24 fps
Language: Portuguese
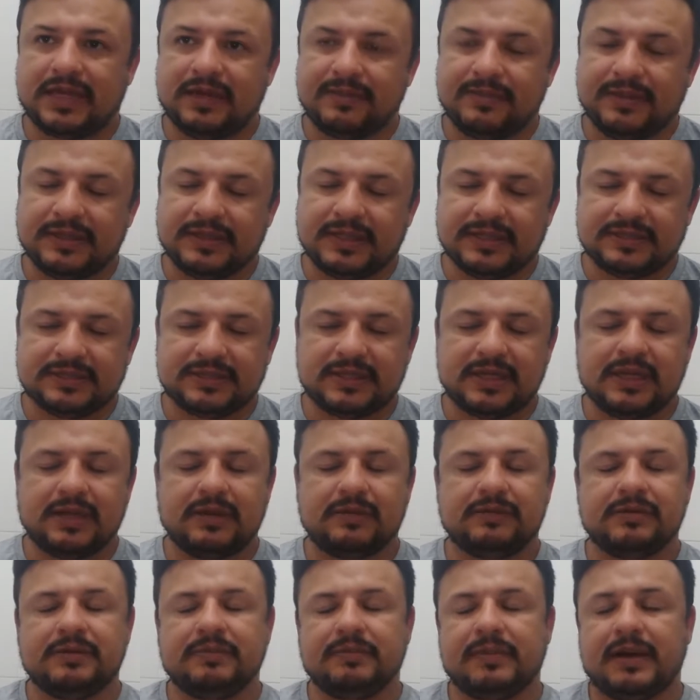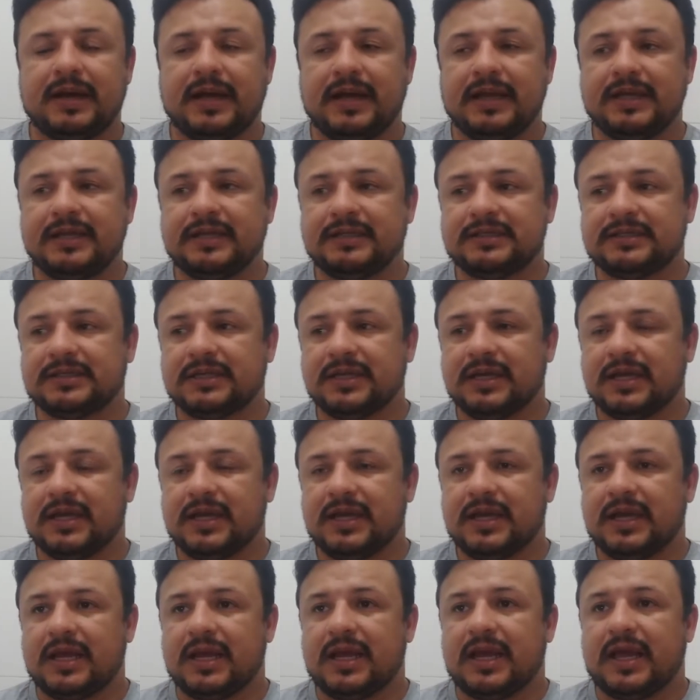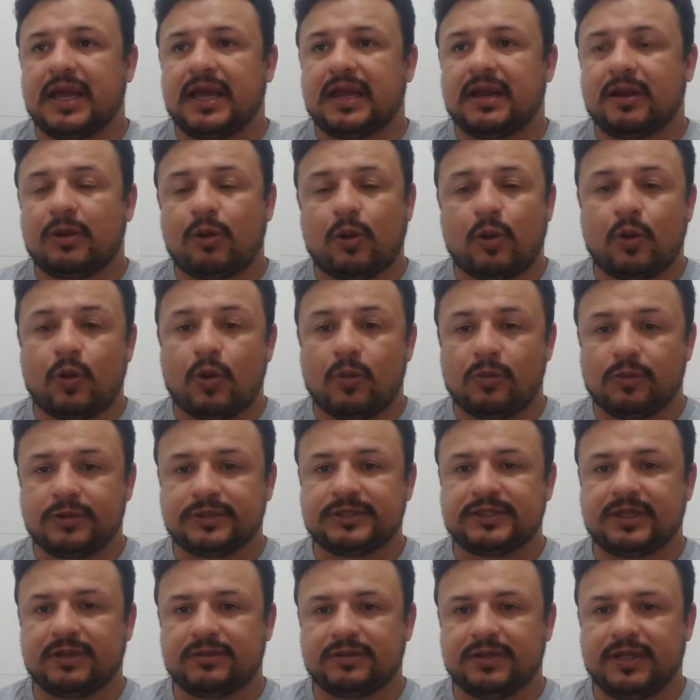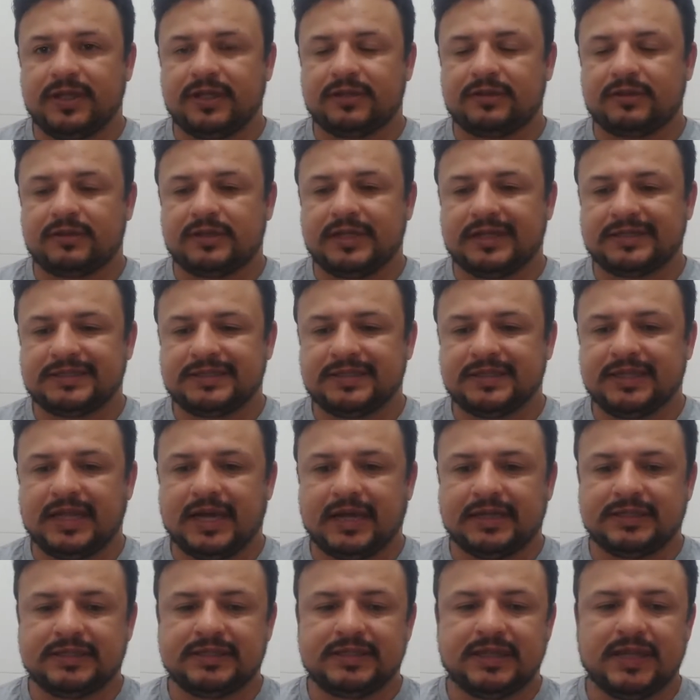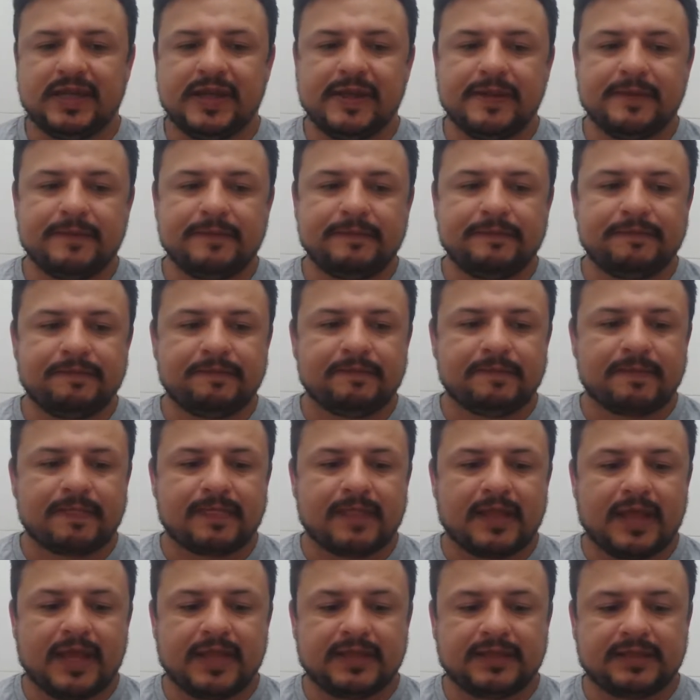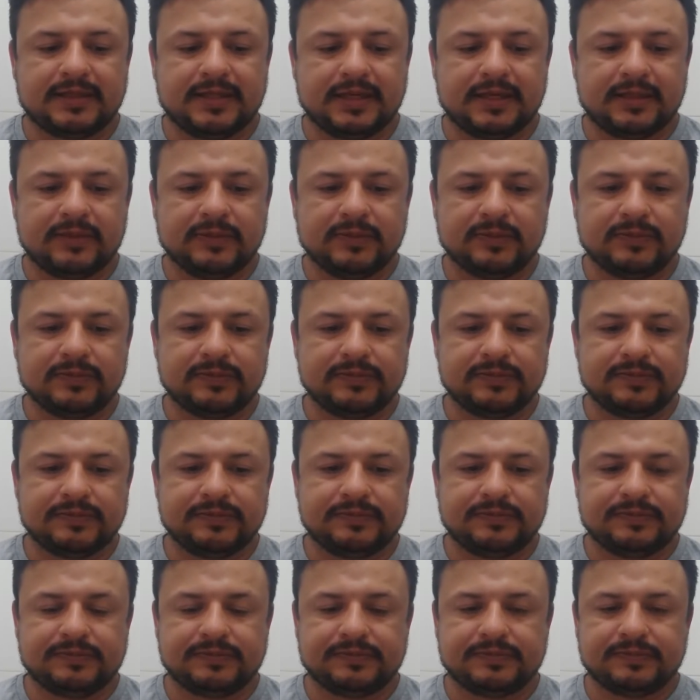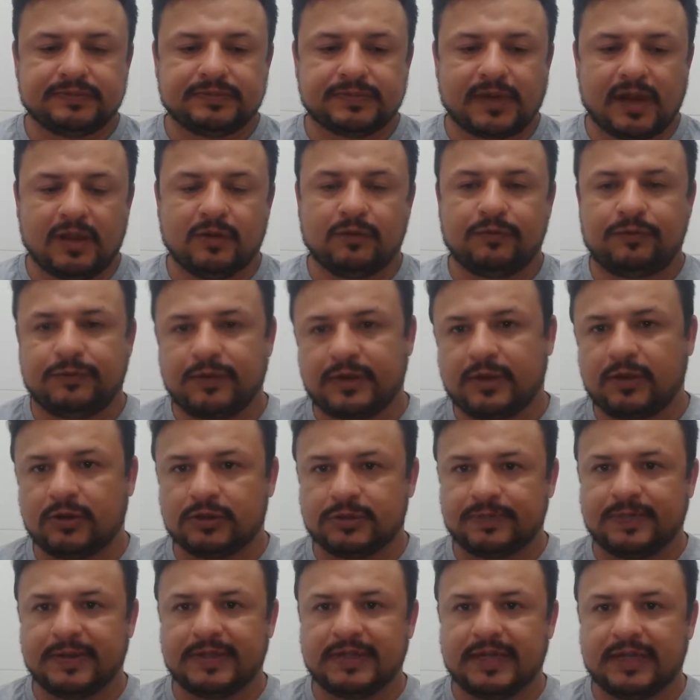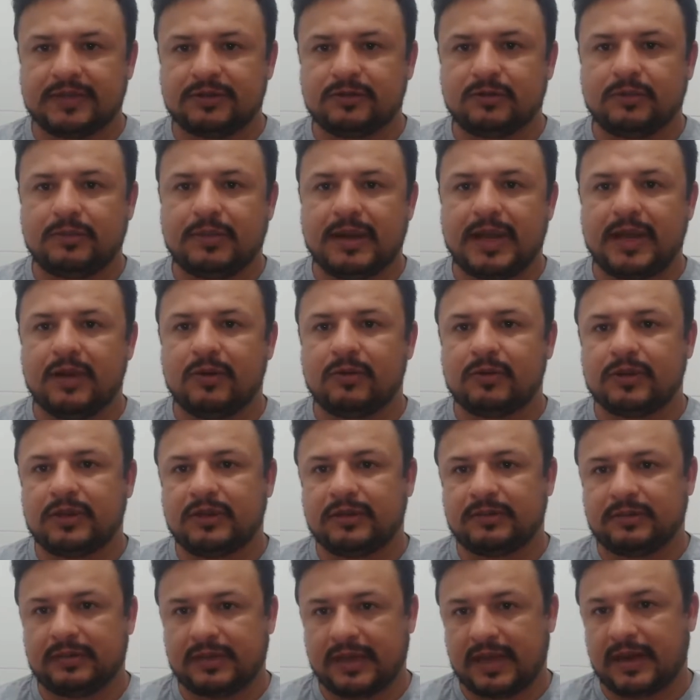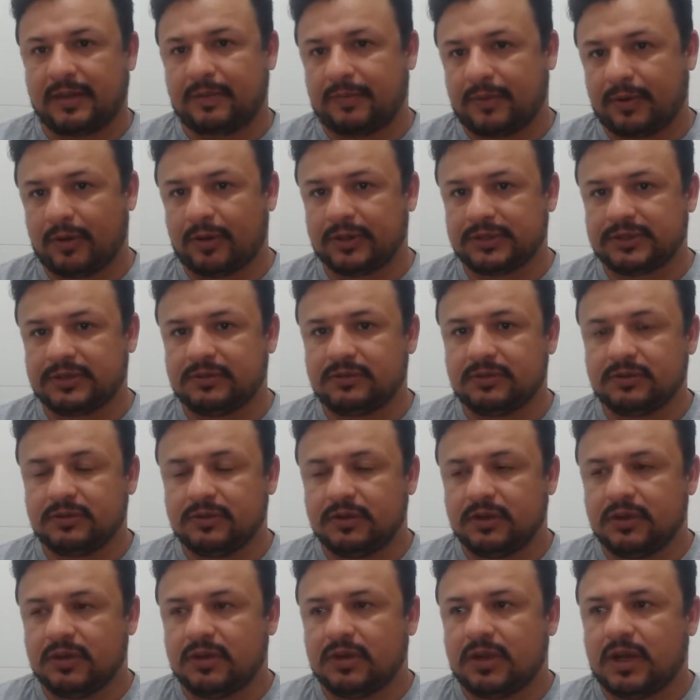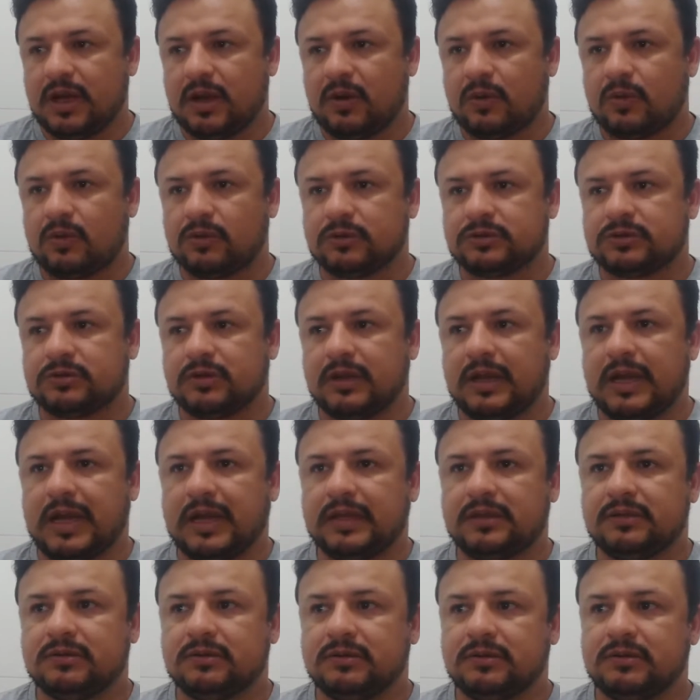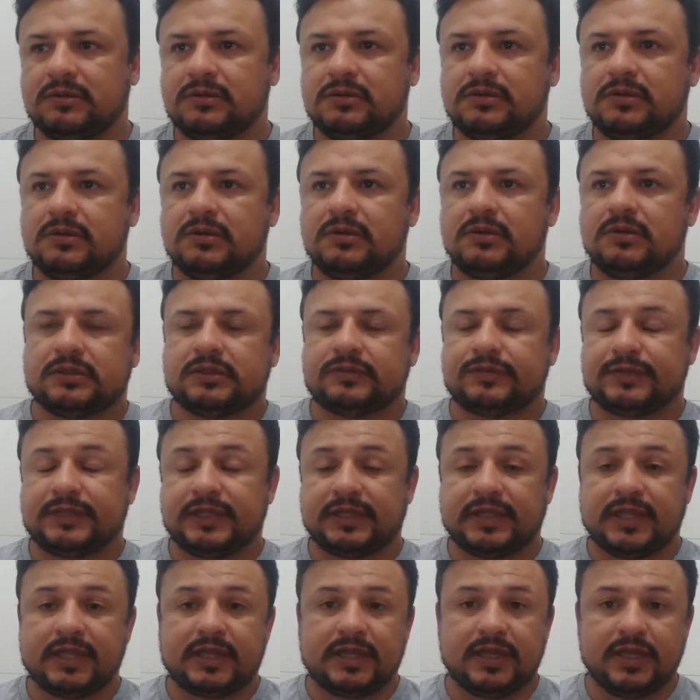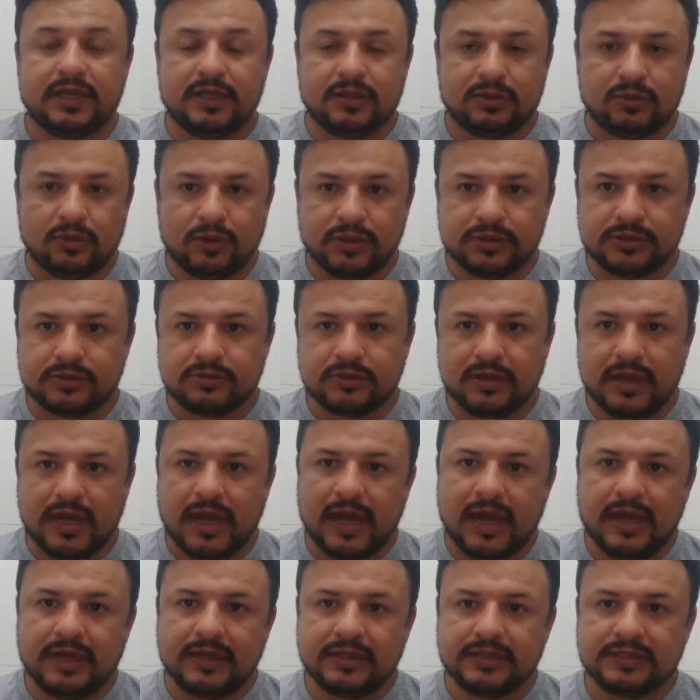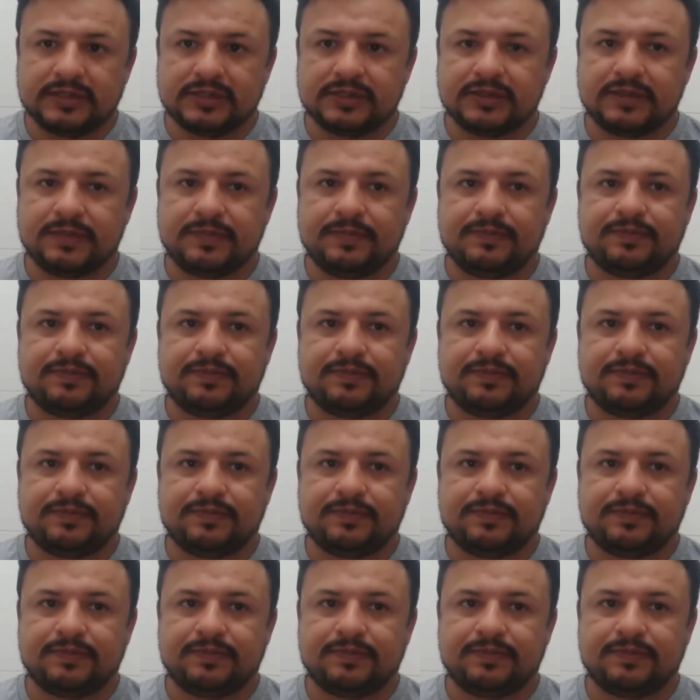alimentação e mais locomoção dentro da cidade, né? Então, eu fiquei hospedado num bairro que, que era próximo ao consulado. Se você tem que ir em dois lugares,